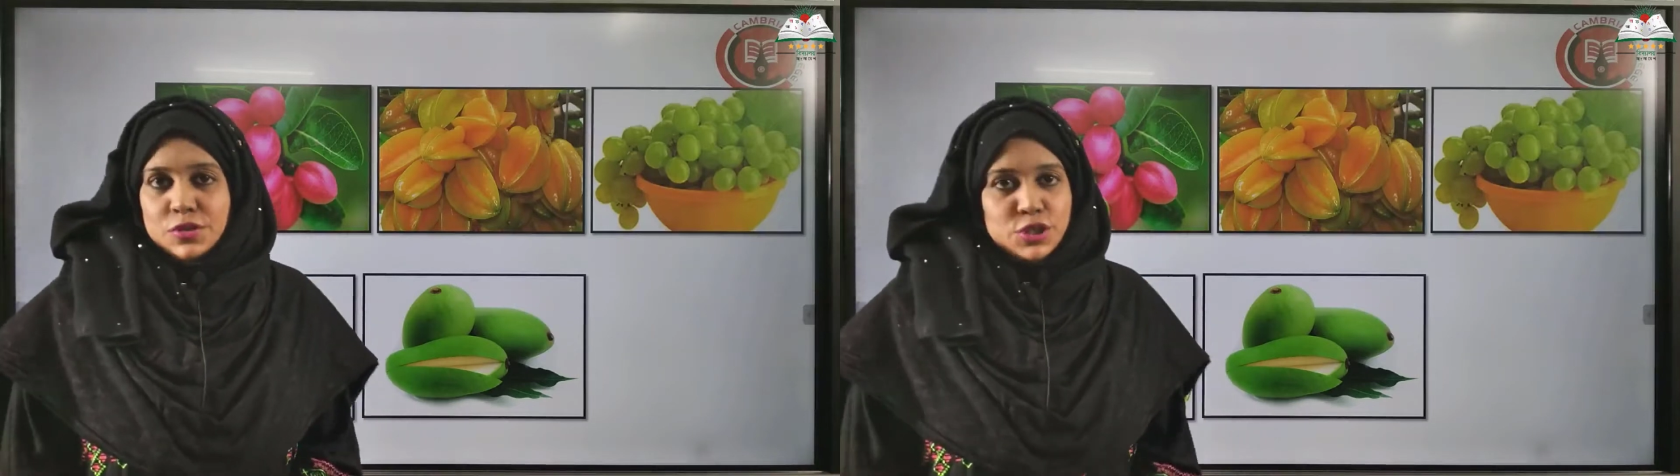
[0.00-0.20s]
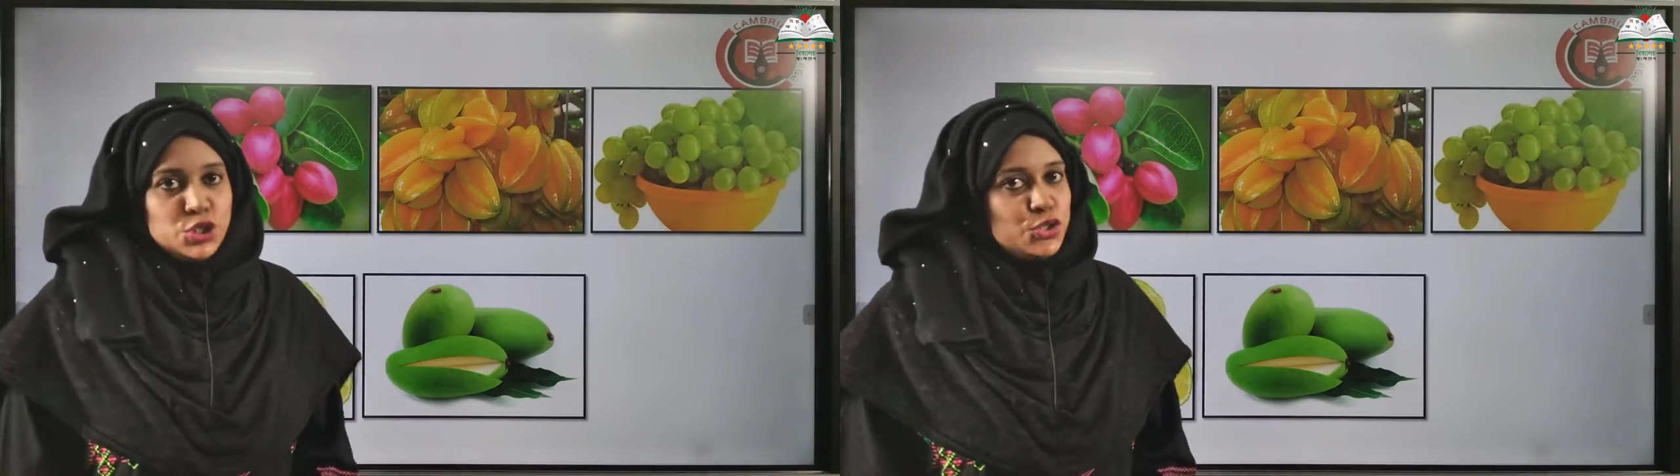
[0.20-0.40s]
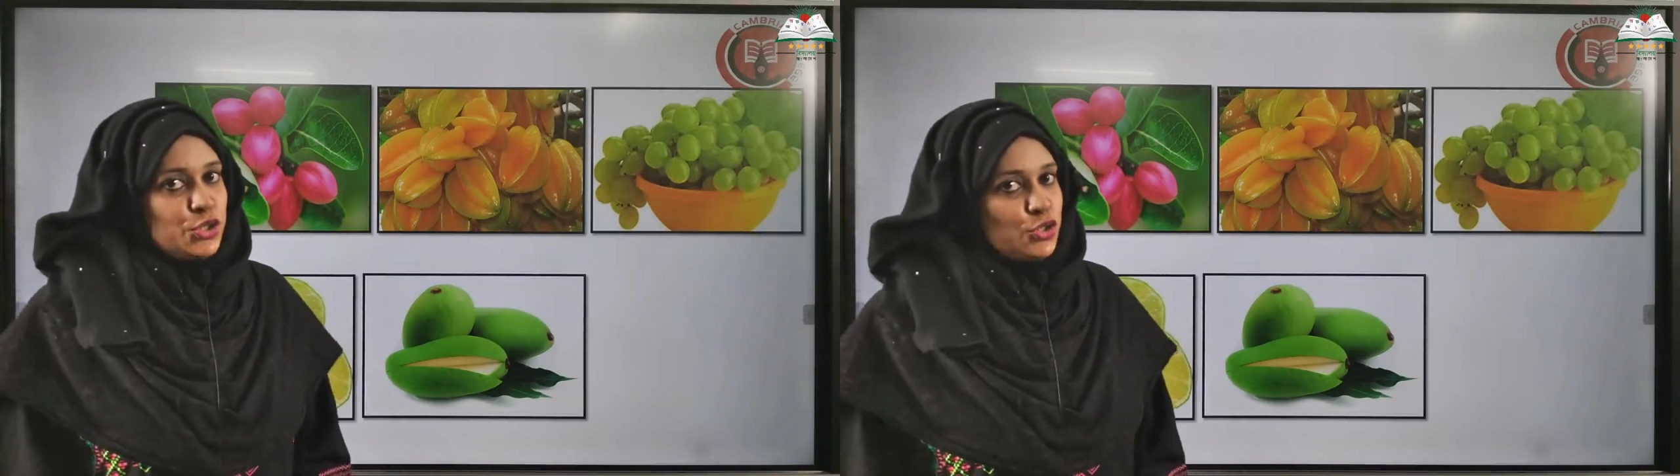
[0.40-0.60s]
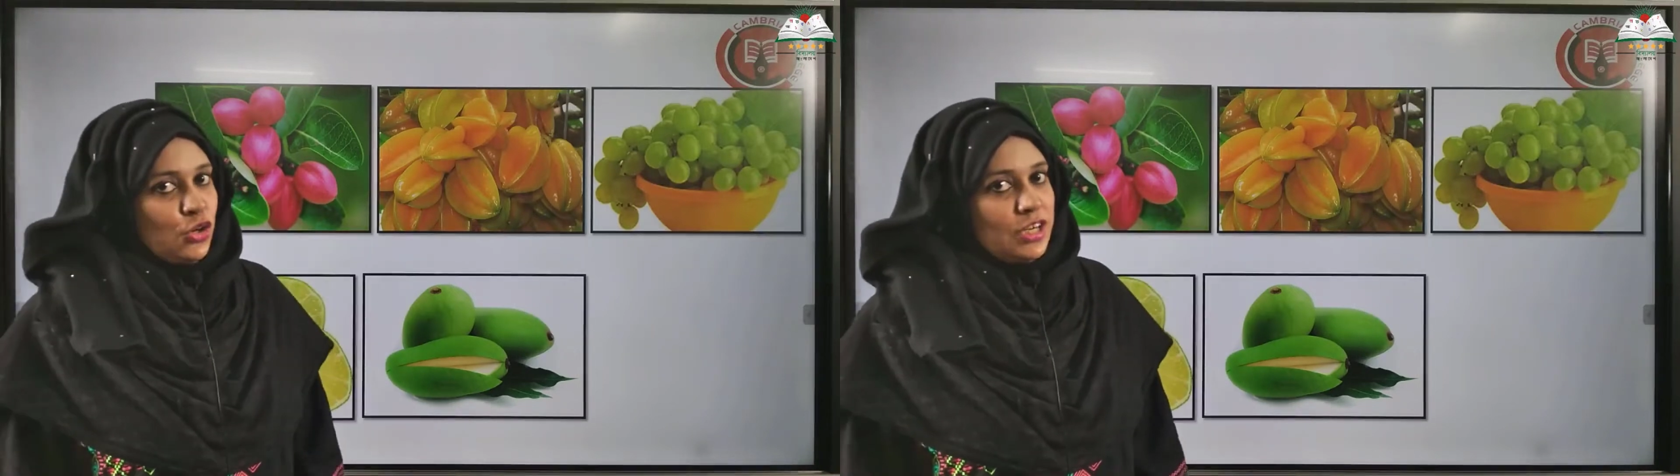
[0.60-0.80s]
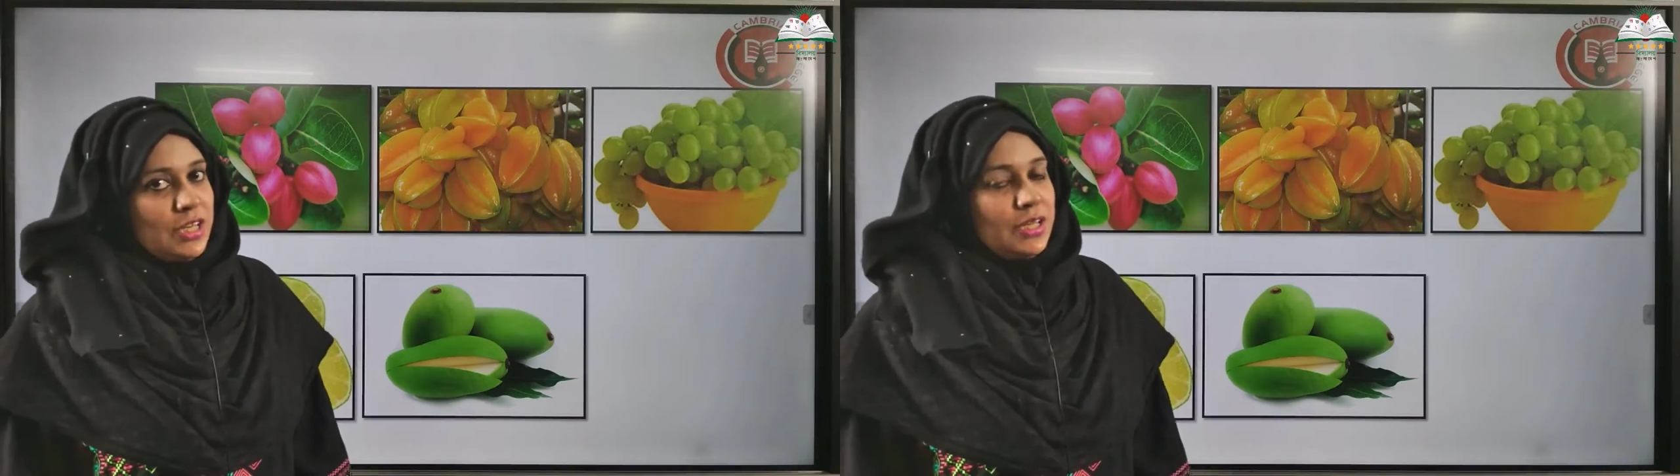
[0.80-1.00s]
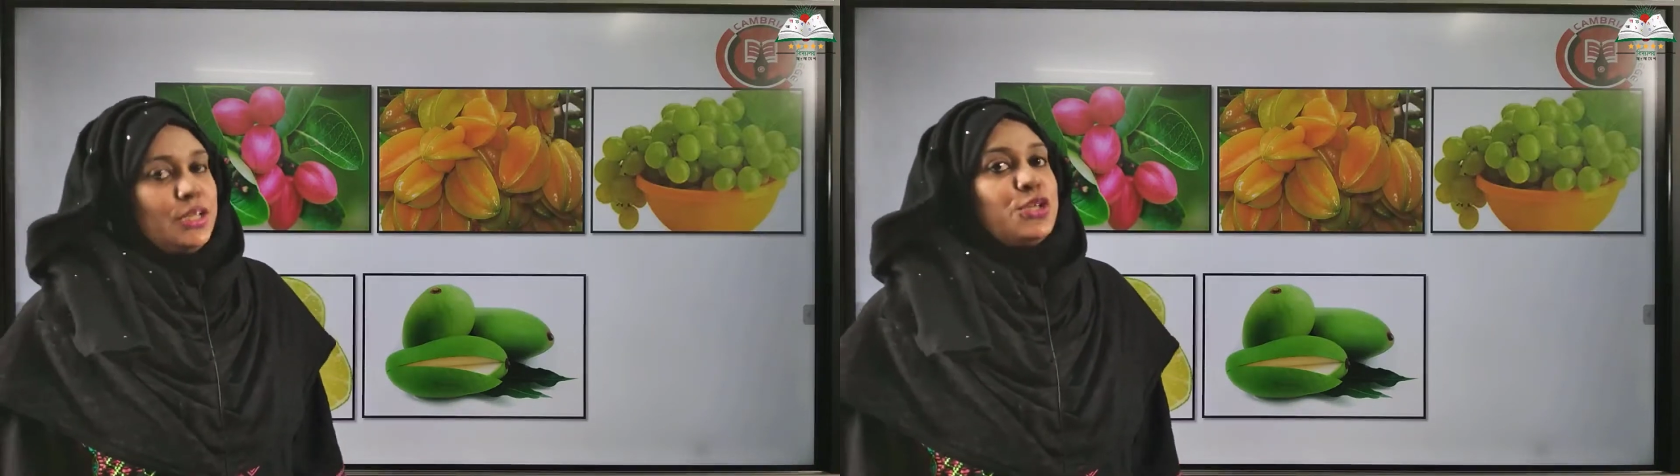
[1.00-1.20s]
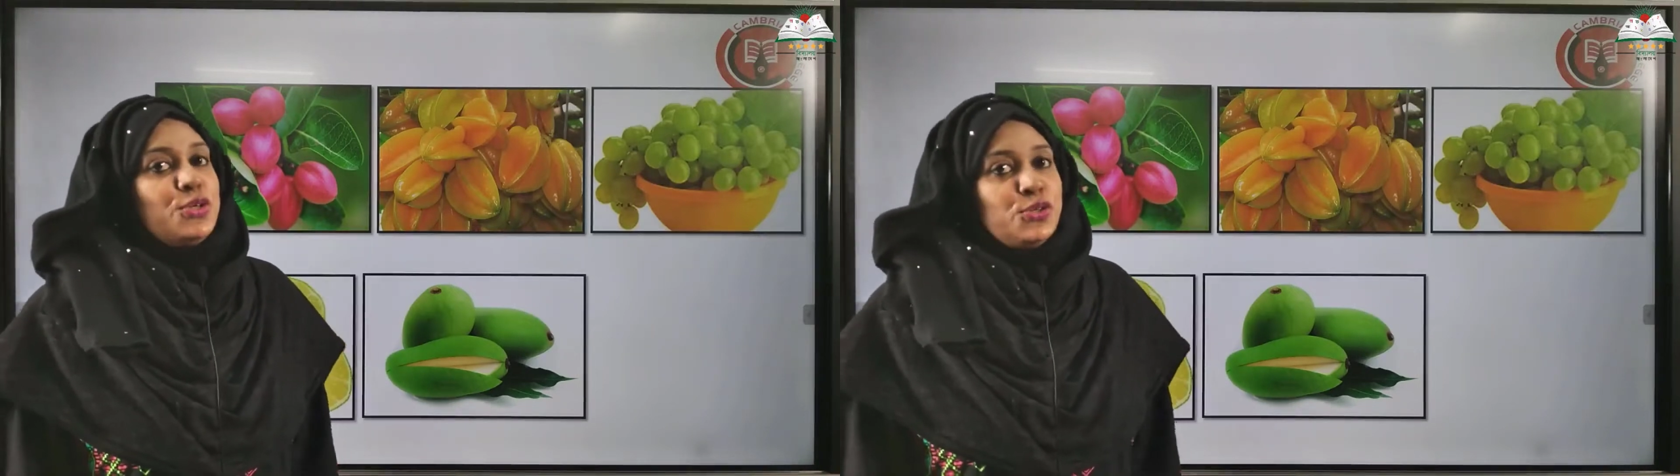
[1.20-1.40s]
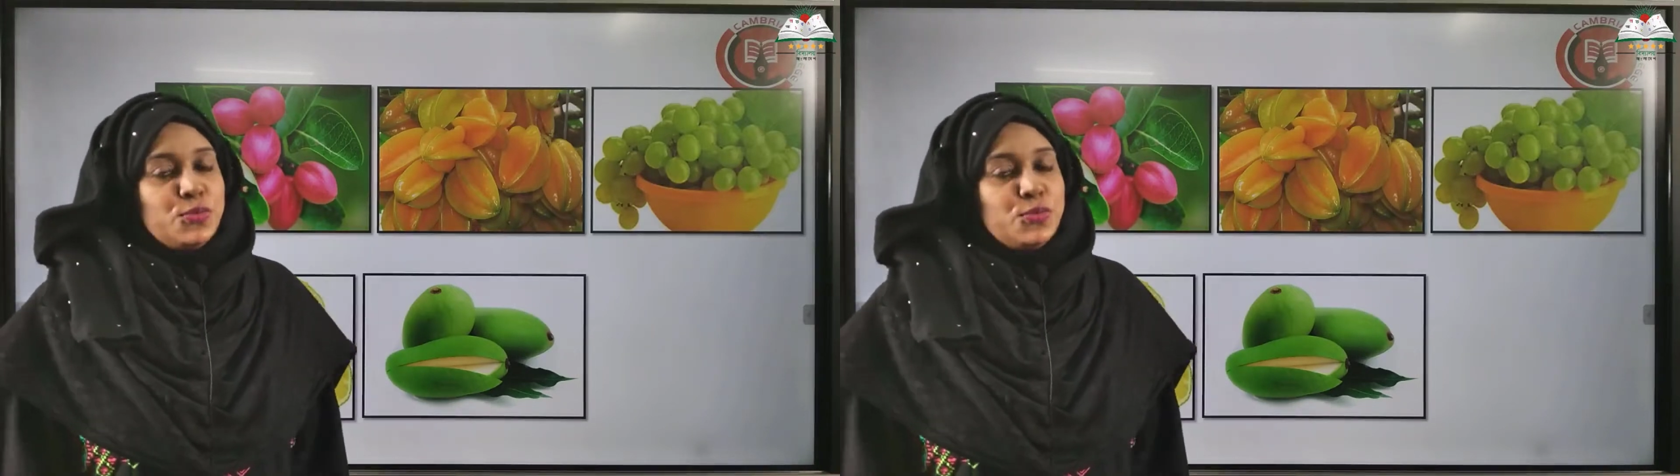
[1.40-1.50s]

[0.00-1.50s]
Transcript: নিশ্চয়ই টক লাগে নিশ্চয়ই